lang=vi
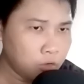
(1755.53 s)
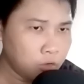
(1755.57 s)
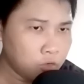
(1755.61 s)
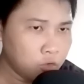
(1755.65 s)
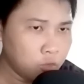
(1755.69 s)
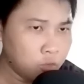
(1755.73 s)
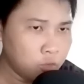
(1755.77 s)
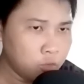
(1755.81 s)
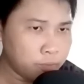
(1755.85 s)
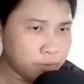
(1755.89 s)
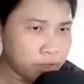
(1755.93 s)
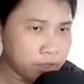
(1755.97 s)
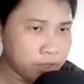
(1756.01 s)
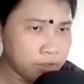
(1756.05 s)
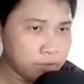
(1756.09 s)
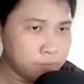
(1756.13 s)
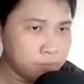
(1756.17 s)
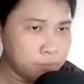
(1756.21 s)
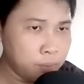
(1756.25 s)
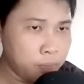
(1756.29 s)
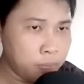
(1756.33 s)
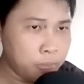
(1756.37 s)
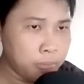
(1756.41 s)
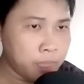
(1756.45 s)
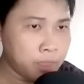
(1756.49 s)
Đúng lúc này,
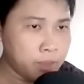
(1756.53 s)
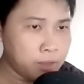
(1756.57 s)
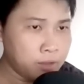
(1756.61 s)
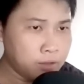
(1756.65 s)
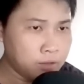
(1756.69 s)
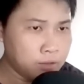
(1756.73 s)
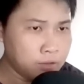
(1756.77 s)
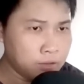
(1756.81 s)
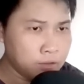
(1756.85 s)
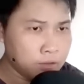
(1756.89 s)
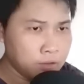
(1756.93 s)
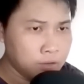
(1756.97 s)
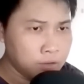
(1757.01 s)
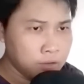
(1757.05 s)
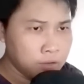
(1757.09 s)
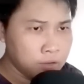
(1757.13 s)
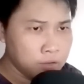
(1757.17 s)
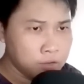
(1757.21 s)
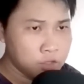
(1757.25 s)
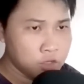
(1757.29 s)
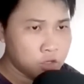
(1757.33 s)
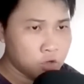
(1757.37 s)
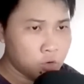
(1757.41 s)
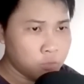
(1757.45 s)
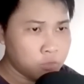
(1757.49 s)

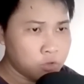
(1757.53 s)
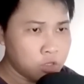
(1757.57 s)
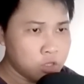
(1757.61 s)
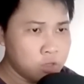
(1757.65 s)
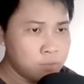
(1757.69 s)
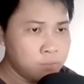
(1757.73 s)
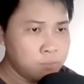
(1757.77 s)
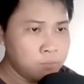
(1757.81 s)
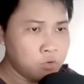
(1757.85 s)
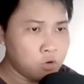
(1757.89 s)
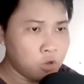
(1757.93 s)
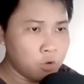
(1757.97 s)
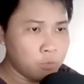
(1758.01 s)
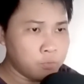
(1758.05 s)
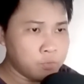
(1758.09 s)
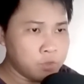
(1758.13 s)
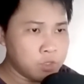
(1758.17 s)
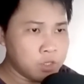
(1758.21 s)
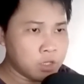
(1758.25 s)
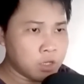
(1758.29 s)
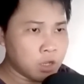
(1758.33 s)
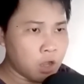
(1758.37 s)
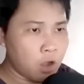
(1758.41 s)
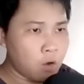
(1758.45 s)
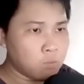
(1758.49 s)
Diệt hồn kiếm đột
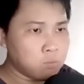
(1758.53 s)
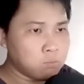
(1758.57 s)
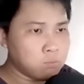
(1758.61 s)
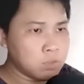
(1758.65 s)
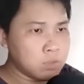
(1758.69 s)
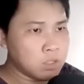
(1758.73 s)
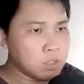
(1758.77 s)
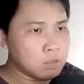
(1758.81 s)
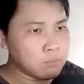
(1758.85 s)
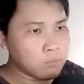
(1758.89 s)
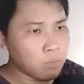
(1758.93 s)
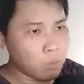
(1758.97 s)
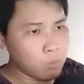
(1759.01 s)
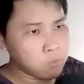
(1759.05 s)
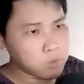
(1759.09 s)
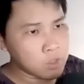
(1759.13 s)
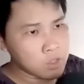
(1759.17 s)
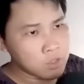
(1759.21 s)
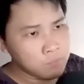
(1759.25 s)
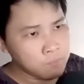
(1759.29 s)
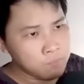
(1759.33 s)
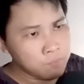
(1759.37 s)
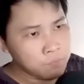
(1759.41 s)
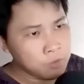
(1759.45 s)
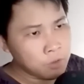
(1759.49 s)
nhiên ông minh một
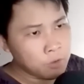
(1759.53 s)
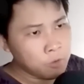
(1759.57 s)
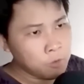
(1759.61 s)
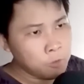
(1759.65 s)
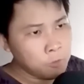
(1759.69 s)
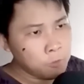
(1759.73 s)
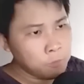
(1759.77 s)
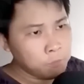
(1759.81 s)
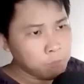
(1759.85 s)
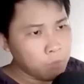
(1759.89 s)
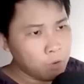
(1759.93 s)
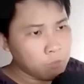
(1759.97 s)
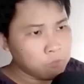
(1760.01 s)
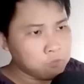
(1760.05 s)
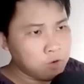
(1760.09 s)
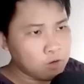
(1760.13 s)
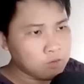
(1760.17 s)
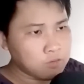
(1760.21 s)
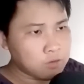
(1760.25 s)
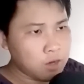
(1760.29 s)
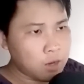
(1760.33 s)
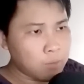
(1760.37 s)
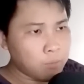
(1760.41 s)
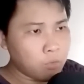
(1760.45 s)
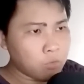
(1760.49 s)
tiếng, bộc phát
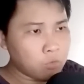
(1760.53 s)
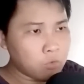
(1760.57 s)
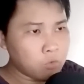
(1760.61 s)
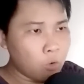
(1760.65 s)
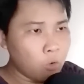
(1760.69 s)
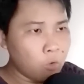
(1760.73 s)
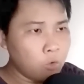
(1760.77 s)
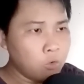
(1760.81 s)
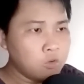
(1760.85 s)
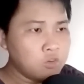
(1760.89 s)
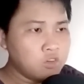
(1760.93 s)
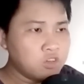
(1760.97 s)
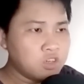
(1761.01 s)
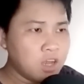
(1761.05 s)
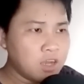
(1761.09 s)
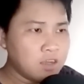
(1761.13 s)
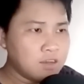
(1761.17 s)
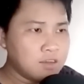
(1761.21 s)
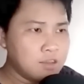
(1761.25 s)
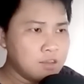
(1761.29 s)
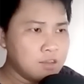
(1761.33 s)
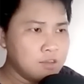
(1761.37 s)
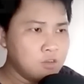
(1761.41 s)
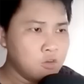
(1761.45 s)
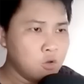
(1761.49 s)
ra một cổ sát
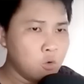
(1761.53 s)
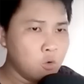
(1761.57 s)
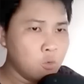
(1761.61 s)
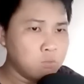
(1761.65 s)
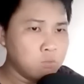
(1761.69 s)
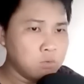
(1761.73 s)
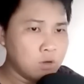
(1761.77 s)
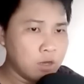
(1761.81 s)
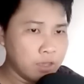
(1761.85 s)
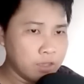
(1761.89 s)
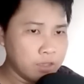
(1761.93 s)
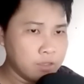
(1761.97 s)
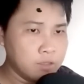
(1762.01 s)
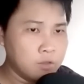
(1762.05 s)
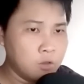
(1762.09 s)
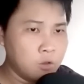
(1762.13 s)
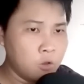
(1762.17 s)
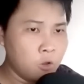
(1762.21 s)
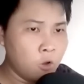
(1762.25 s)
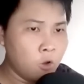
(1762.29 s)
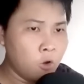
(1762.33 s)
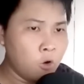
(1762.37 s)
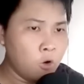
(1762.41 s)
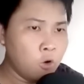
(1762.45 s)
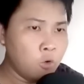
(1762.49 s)
khí hung lệ,
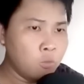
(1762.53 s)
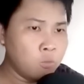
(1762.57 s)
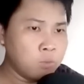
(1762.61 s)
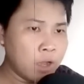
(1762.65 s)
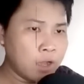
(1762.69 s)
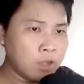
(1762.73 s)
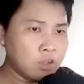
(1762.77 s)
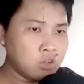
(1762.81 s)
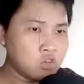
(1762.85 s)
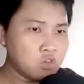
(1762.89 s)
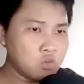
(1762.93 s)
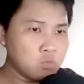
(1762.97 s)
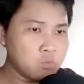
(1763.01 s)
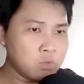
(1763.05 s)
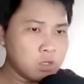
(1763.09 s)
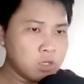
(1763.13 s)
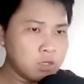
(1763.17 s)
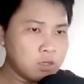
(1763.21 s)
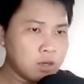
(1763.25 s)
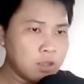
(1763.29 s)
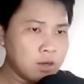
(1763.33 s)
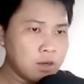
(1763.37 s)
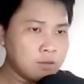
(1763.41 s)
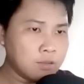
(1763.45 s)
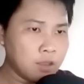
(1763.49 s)
hung hăng trùng
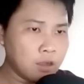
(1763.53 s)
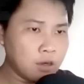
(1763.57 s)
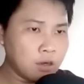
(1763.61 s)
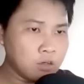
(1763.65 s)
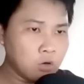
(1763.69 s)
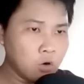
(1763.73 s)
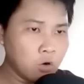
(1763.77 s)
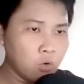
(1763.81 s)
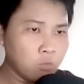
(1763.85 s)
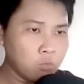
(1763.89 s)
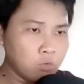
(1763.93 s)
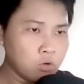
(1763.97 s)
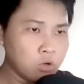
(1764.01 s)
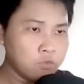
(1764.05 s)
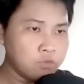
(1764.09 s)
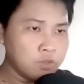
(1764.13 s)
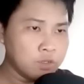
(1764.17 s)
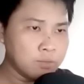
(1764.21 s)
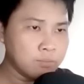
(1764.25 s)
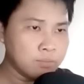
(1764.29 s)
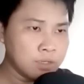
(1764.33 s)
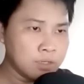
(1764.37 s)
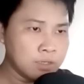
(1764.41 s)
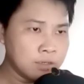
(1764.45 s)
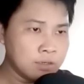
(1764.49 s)
kích lên thần hồn của
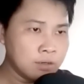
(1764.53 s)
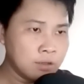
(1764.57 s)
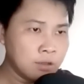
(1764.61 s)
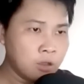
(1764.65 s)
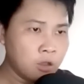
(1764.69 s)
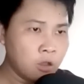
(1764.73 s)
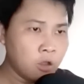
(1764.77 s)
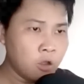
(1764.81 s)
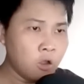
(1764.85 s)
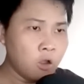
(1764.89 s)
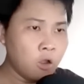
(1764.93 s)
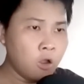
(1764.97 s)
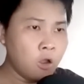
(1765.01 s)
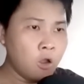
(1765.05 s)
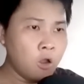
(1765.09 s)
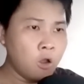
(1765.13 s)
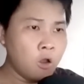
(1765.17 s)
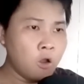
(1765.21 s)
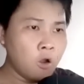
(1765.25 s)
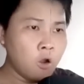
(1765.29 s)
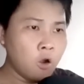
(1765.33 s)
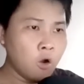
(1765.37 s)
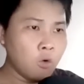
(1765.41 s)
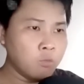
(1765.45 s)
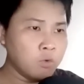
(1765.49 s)
Viên Minh.
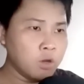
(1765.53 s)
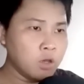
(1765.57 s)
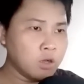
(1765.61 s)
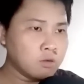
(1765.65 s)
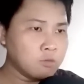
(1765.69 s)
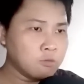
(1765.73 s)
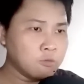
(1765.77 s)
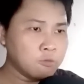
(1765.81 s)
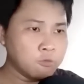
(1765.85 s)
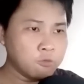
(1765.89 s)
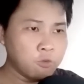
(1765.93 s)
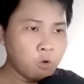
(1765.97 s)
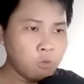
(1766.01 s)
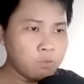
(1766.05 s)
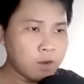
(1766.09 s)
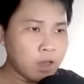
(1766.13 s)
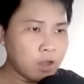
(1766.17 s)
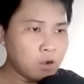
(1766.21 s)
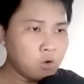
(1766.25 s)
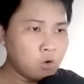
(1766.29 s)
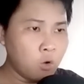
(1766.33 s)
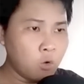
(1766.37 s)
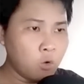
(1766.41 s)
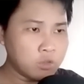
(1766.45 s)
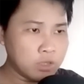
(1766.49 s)
Hồn lực vốn đã
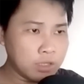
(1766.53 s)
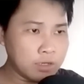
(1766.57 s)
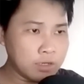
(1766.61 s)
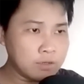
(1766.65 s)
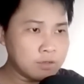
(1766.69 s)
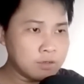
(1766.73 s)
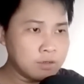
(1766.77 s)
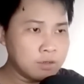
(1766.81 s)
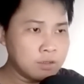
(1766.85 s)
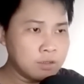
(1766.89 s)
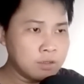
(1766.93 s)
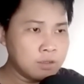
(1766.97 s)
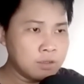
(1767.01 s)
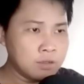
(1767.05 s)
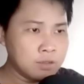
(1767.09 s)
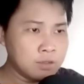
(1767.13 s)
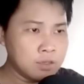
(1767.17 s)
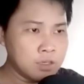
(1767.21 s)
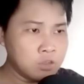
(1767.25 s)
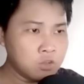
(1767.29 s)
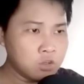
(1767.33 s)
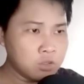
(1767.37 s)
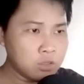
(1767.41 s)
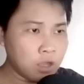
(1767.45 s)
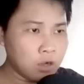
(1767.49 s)
khô tịch,
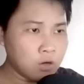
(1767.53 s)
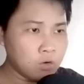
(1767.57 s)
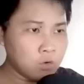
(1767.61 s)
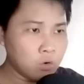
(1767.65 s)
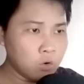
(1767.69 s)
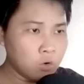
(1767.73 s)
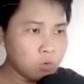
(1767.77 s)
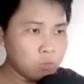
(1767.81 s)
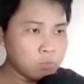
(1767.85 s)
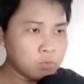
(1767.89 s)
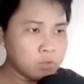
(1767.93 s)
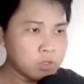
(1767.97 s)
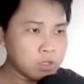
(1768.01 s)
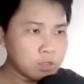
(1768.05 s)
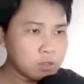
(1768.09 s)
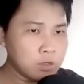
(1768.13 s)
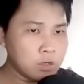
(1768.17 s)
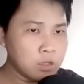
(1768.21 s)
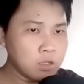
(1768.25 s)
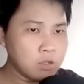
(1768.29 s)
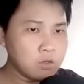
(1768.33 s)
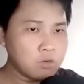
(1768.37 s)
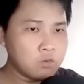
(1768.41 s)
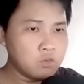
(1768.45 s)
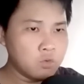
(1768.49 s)
khiến cho thần hồn kịch
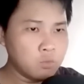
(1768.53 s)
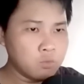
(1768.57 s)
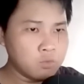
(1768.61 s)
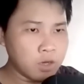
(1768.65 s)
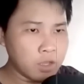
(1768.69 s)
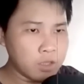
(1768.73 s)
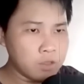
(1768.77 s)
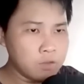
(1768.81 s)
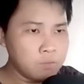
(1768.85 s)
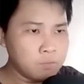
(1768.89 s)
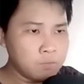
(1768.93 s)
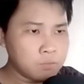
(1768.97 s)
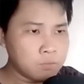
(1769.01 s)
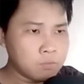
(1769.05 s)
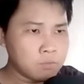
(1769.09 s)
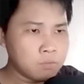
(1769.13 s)
liệt run rẩy.